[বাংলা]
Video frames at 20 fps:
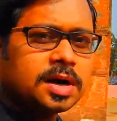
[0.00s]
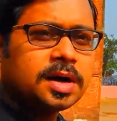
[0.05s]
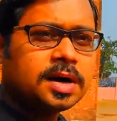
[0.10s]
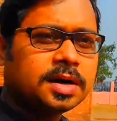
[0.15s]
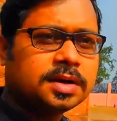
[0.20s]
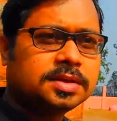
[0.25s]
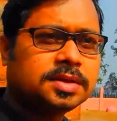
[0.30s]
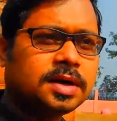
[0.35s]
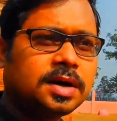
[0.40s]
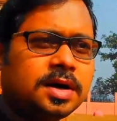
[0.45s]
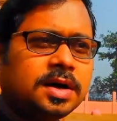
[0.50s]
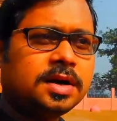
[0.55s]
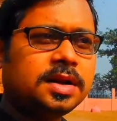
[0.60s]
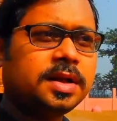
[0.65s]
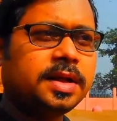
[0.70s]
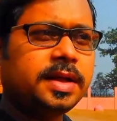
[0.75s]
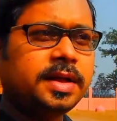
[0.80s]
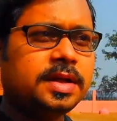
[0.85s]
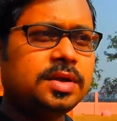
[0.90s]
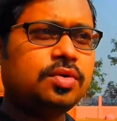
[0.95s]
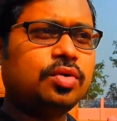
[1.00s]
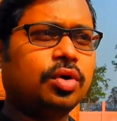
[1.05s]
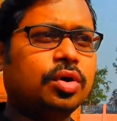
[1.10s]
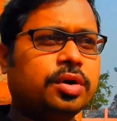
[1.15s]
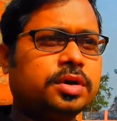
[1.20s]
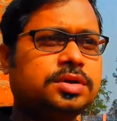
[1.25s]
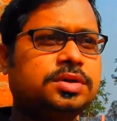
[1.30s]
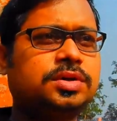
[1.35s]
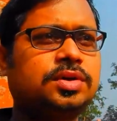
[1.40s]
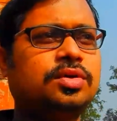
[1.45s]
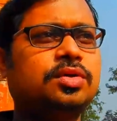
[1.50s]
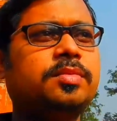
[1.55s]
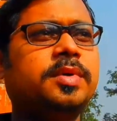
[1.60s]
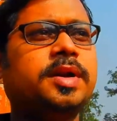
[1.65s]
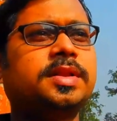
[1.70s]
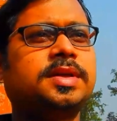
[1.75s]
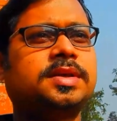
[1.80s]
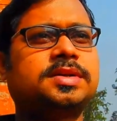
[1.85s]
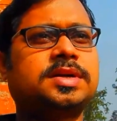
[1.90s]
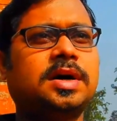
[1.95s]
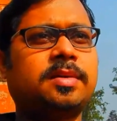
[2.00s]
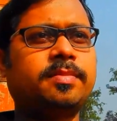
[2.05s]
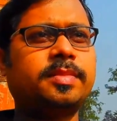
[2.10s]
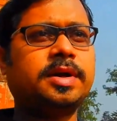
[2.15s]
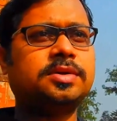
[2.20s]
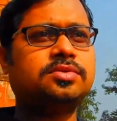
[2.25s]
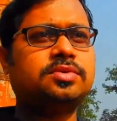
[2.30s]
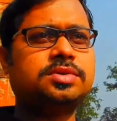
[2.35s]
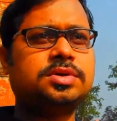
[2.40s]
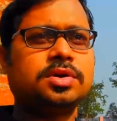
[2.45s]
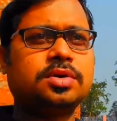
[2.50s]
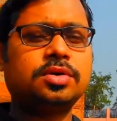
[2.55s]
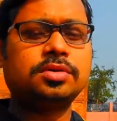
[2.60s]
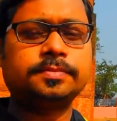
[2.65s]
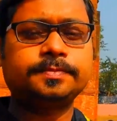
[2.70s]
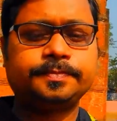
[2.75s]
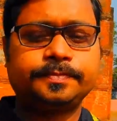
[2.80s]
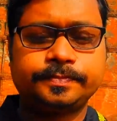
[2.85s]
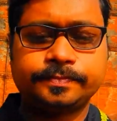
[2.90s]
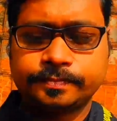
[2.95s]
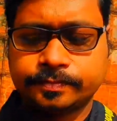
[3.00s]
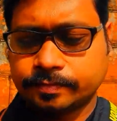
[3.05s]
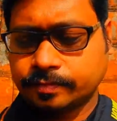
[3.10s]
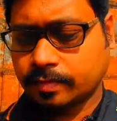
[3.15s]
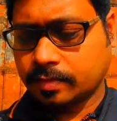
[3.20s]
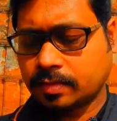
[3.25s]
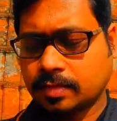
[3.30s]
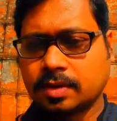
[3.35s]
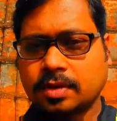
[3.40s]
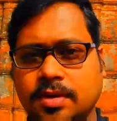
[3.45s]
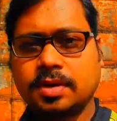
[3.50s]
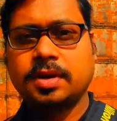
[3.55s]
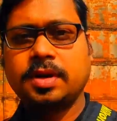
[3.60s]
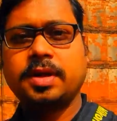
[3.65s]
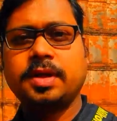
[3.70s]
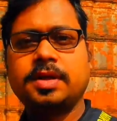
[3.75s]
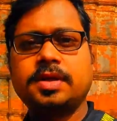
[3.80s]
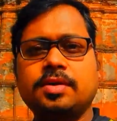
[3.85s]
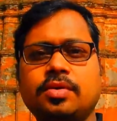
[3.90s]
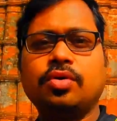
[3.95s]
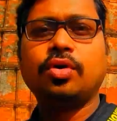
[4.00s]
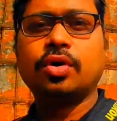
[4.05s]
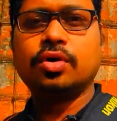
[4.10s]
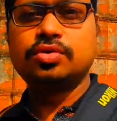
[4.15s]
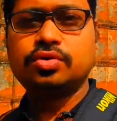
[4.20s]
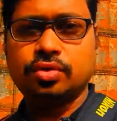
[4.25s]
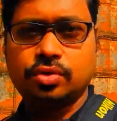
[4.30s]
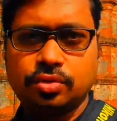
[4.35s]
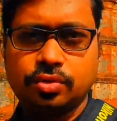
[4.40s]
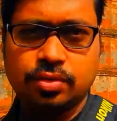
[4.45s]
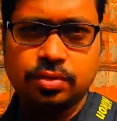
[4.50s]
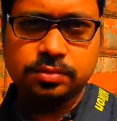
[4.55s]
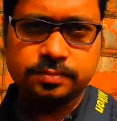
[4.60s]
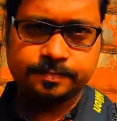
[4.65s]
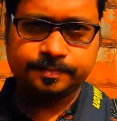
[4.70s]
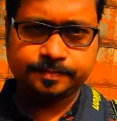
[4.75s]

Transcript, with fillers: আর তার এই গড় ছিল মানে তার সাম্রাজ্য ছিল এই গড় জঙ্গল